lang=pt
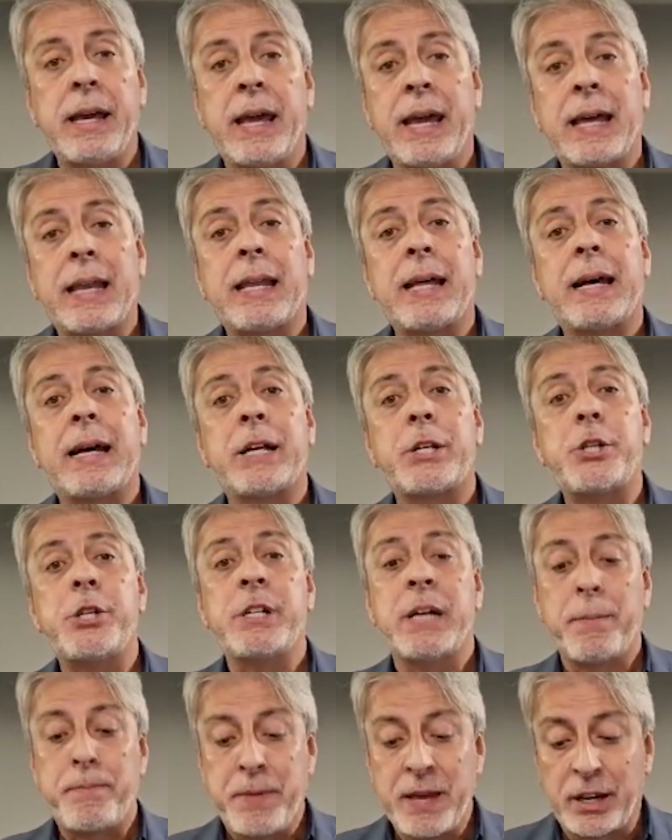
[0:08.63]
Ela
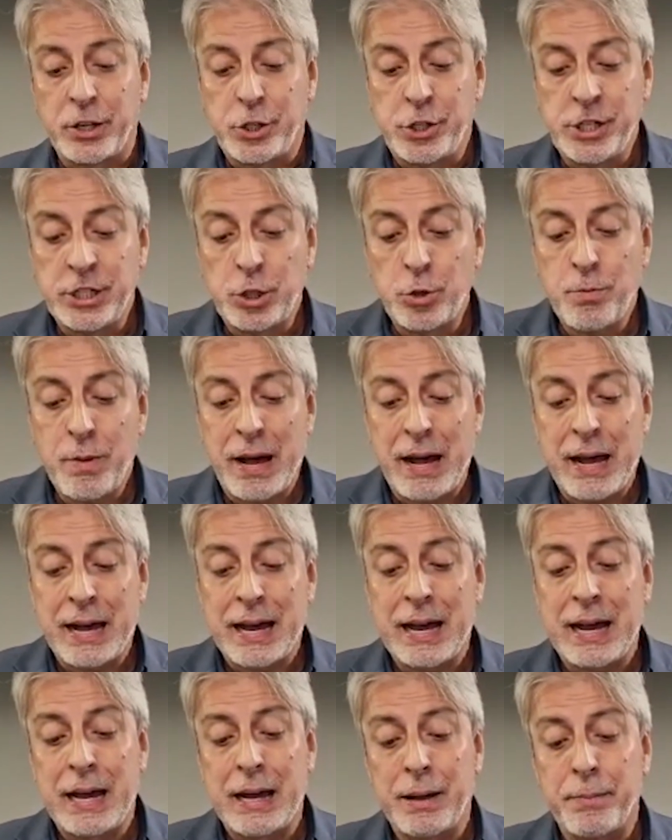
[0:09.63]
tinha perdido
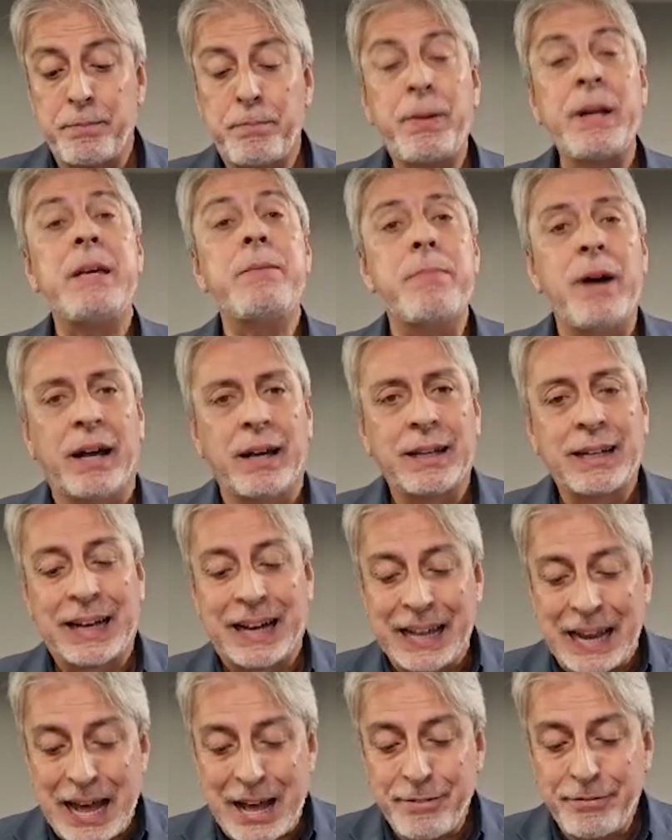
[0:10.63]
uma prima
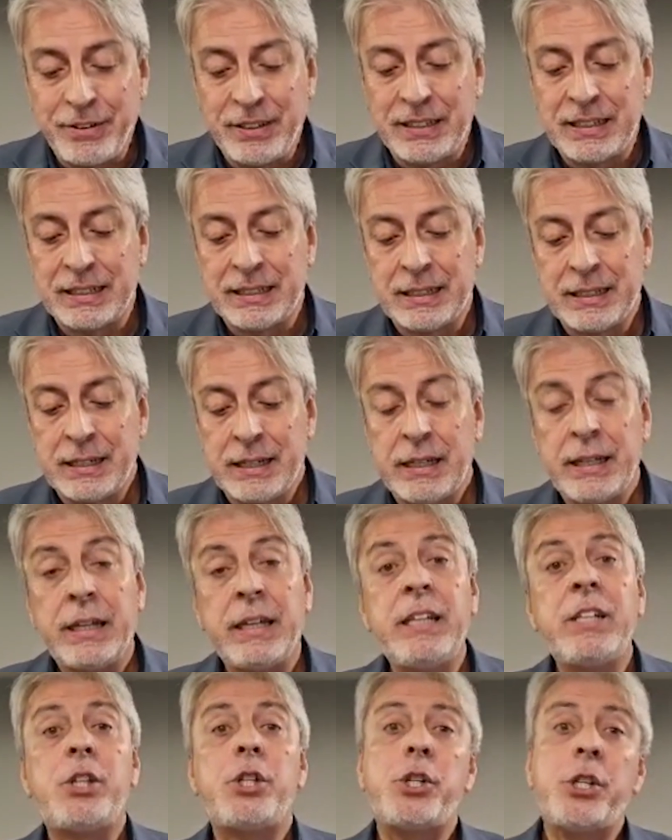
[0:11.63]
grávida
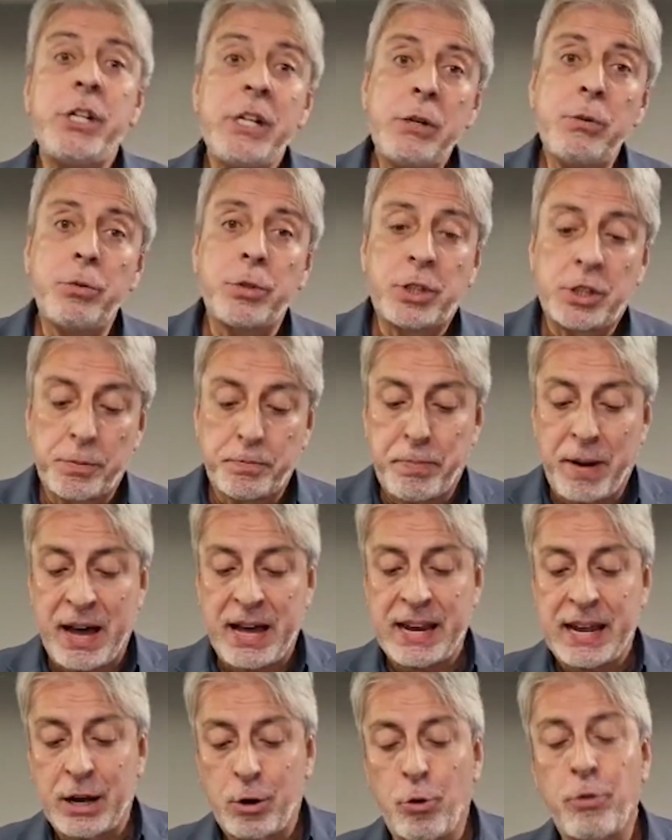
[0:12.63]
e tios
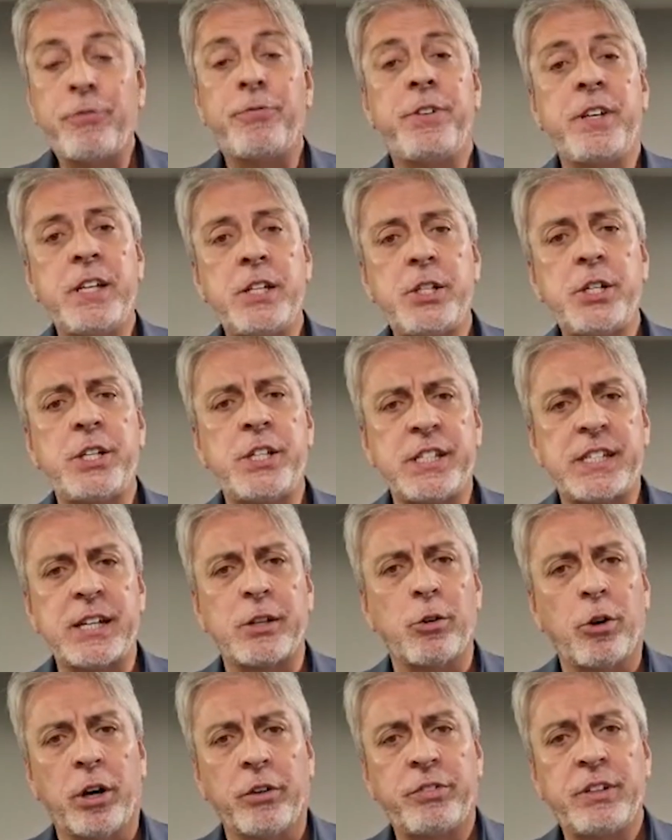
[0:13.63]
para a
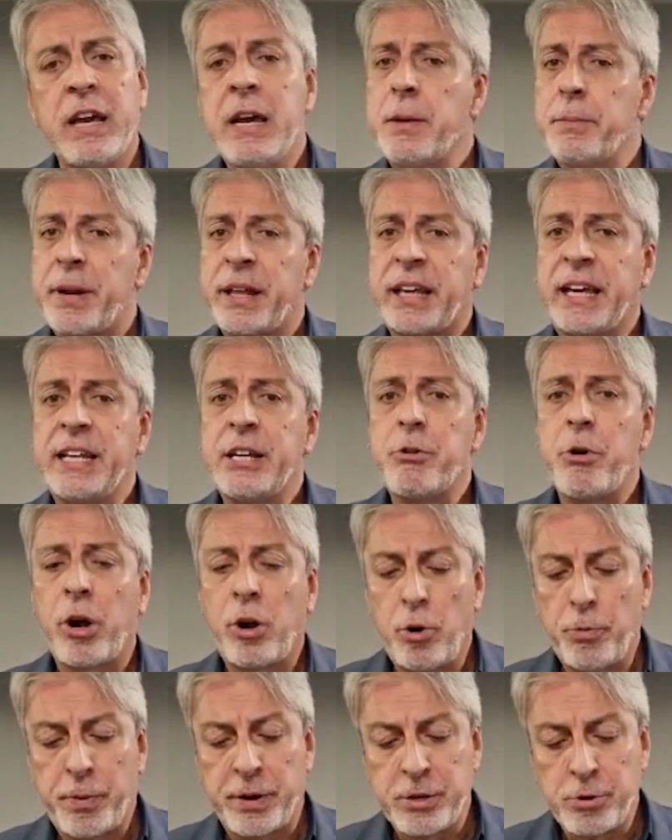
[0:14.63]
Covid-19. Para quem não
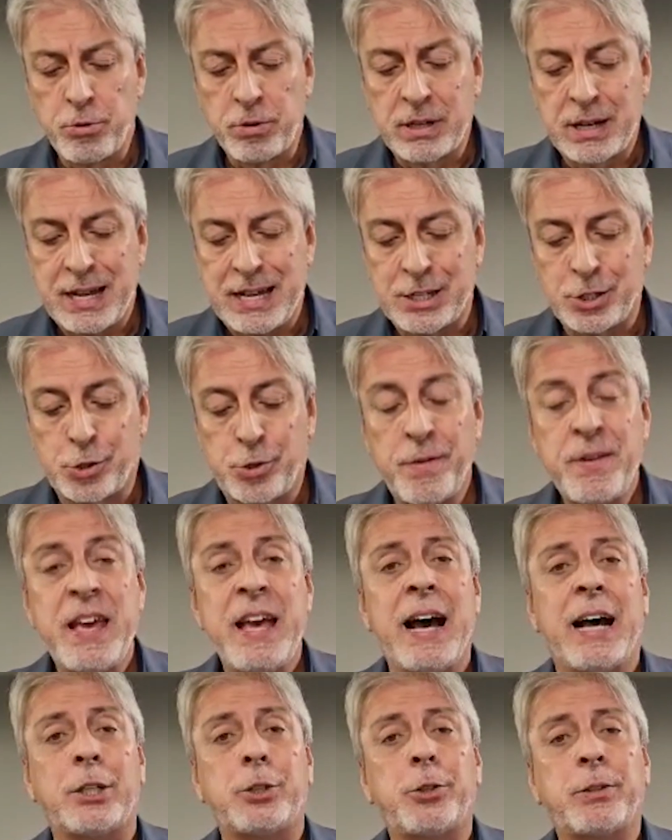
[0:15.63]
acompanhou o caso,
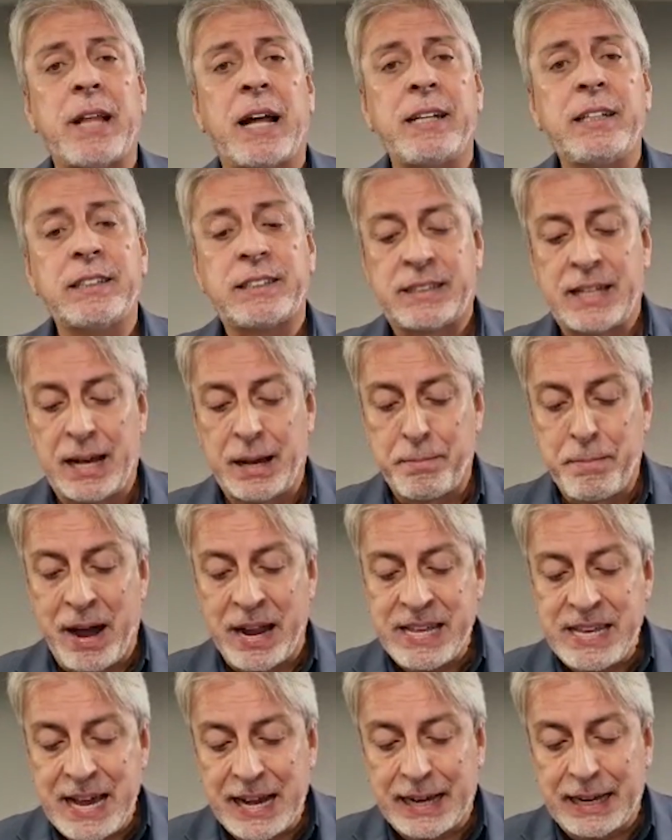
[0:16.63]
a jornalista
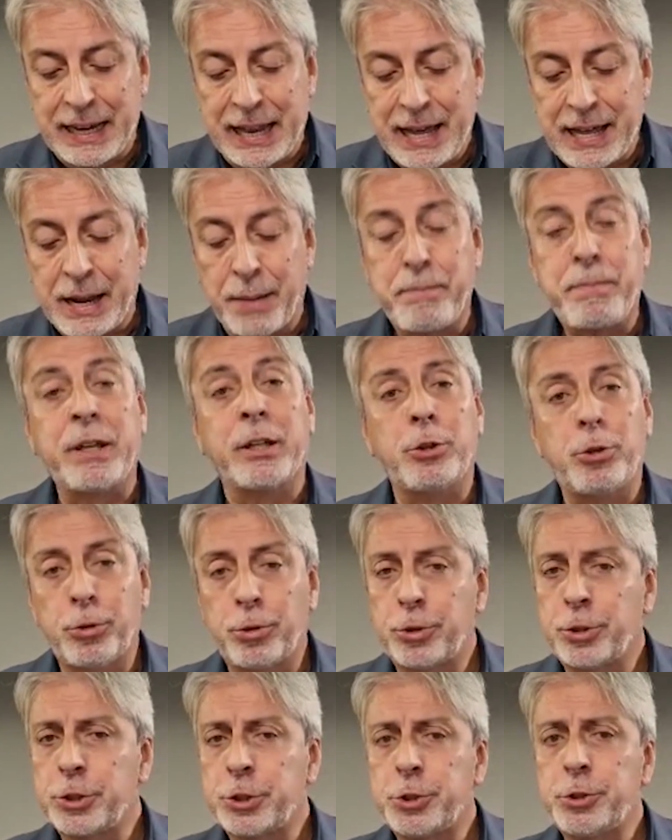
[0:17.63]
Maria Clara
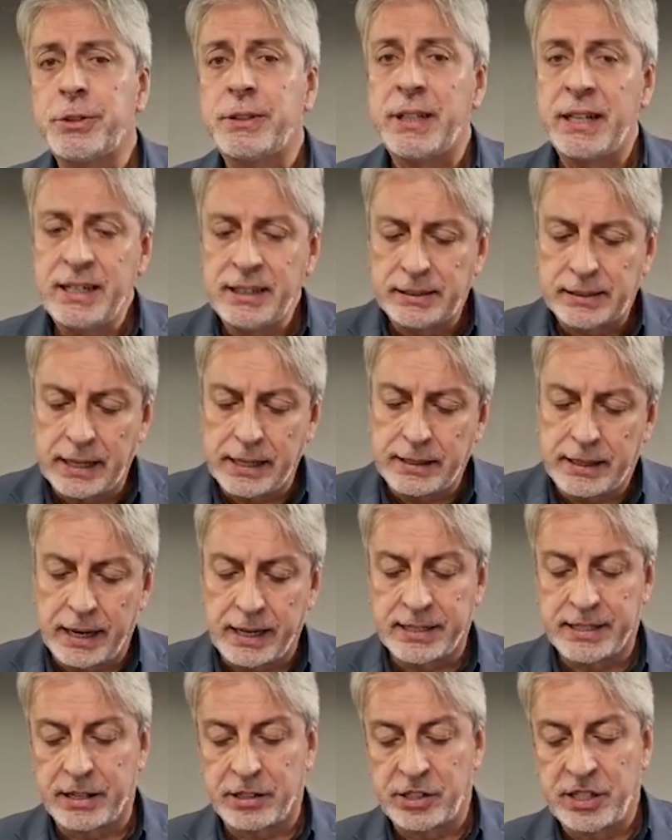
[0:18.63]
Pedroso,
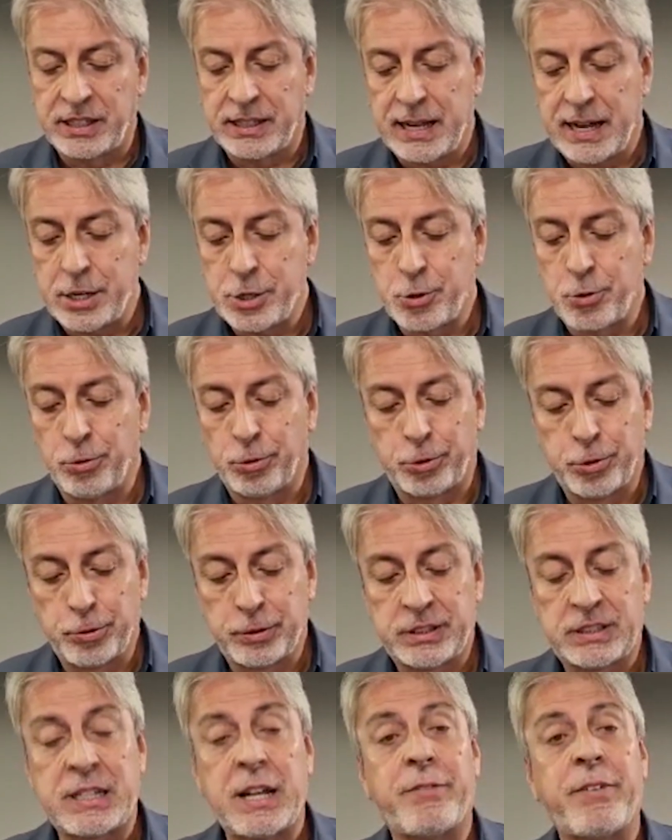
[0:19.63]
33 anos de idade,
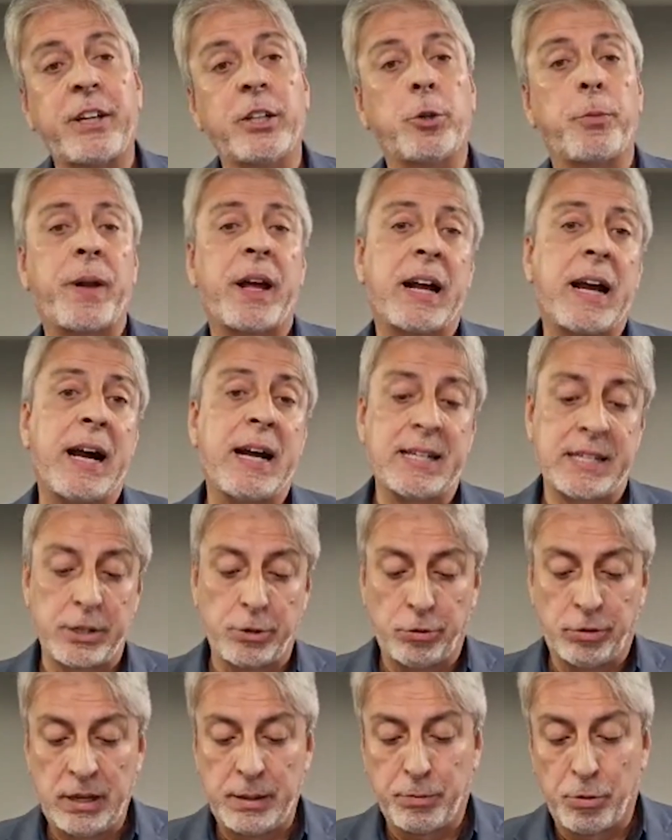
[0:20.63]
contou que estava indo para
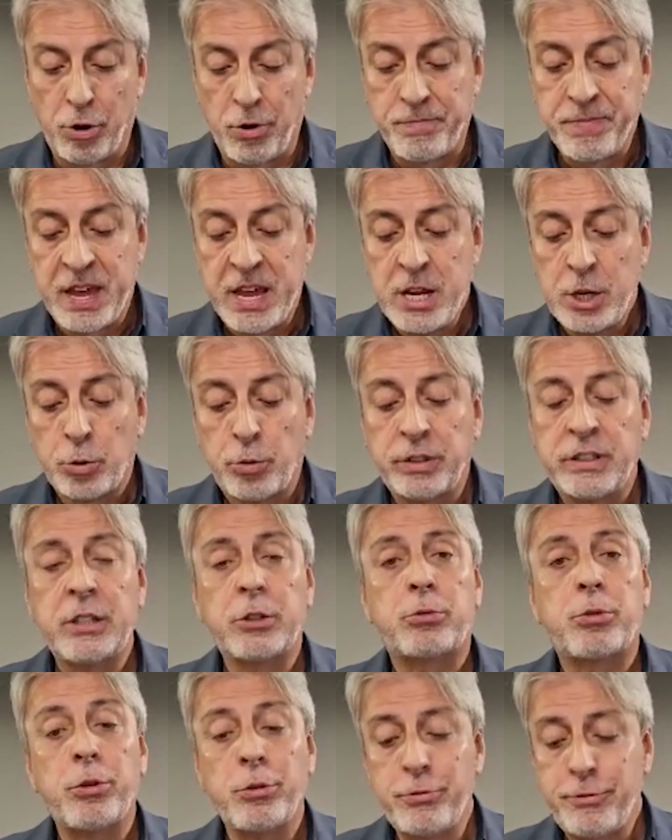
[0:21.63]
casa no Leblon quando
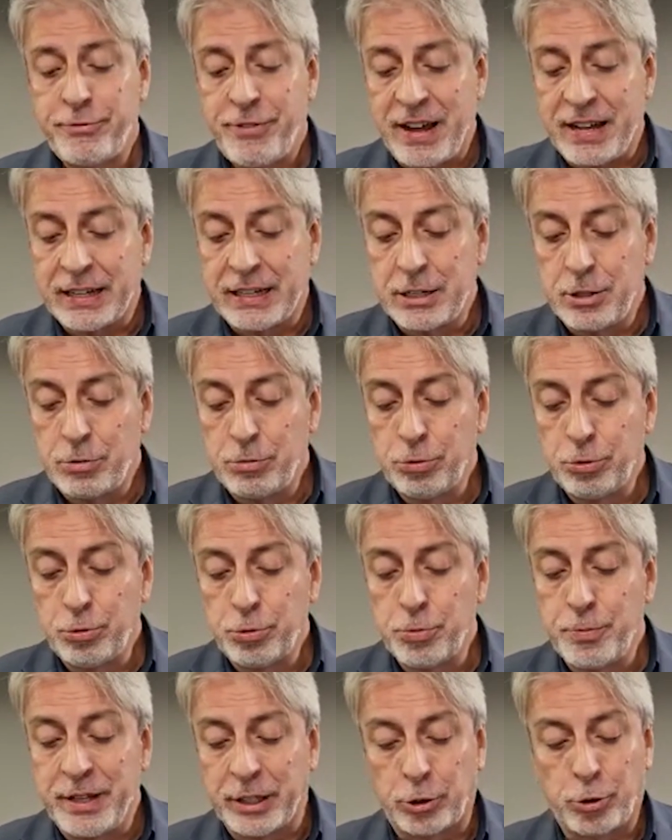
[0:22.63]
entrou num vagão
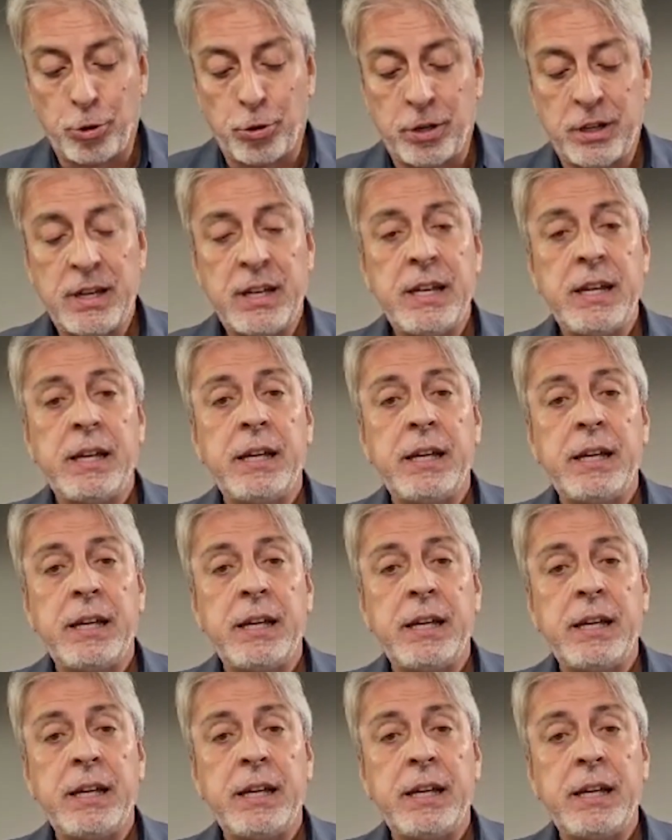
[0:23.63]
do metrô.